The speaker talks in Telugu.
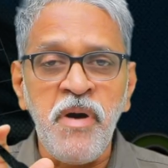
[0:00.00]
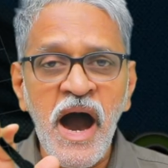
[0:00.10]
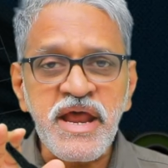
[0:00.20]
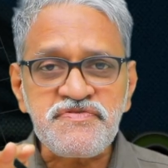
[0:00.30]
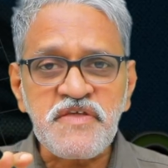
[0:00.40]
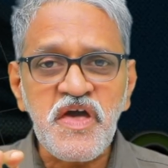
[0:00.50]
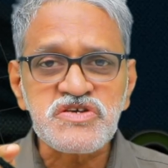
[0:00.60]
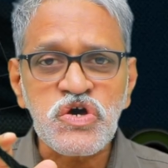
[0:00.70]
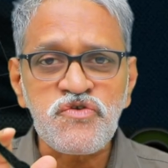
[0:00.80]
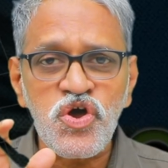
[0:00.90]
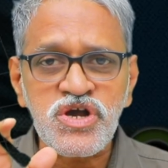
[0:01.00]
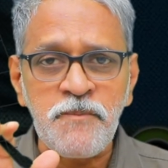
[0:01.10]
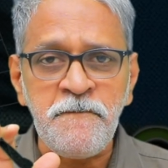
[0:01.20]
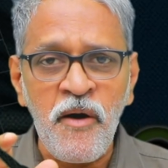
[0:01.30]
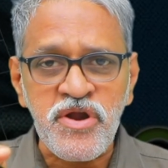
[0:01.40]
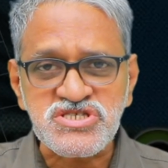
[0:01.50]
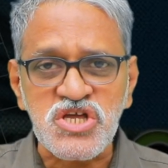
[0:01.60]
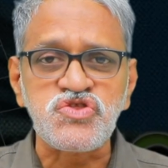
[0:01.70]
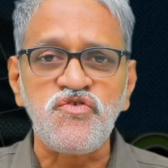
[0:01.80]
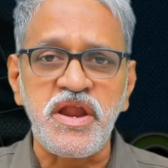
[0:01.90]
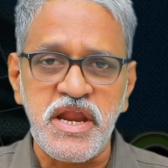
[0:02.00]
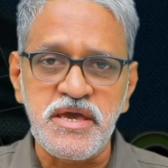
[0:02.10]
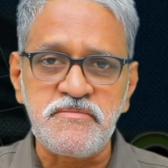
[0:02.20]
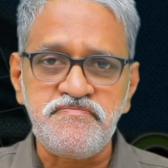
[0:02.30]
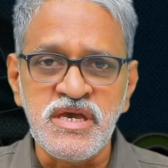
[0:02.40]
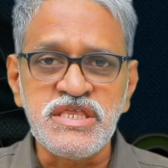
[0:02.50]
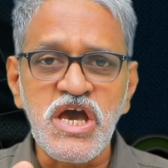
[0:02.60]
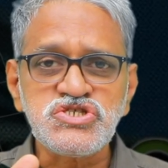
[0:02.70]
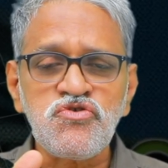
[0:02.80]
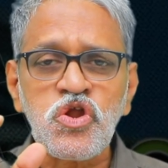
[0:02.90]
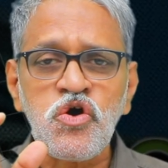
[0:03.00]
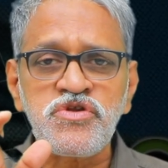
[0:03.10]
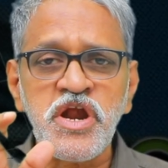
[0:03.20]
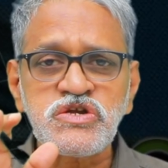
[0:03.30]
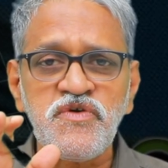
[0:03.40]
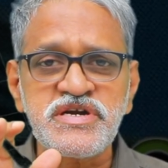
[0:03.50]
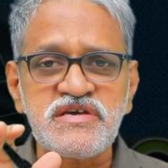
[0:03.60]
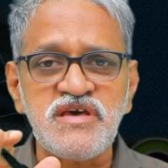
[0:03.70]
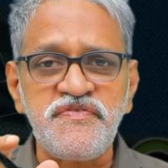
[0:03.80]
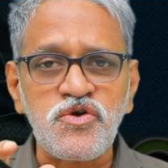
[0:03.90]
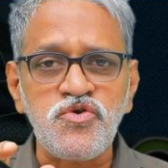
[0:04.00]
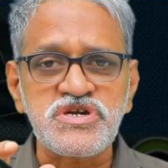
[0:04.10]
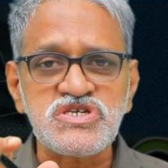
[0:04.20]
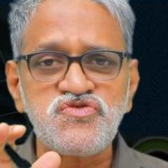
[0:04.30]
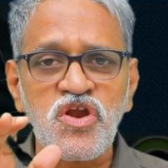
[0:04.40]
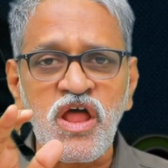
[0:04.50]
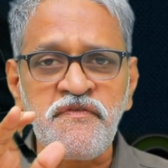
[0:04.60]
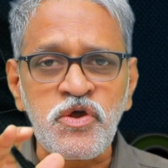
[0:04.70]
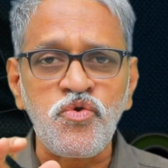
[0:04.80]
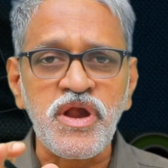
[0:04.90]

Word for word: భారతదేశం యొక్క పౌరసత్వాన్ని ఈ దేశంలో ఉన్నటువంటి శతకోటీశ్వరులందరూ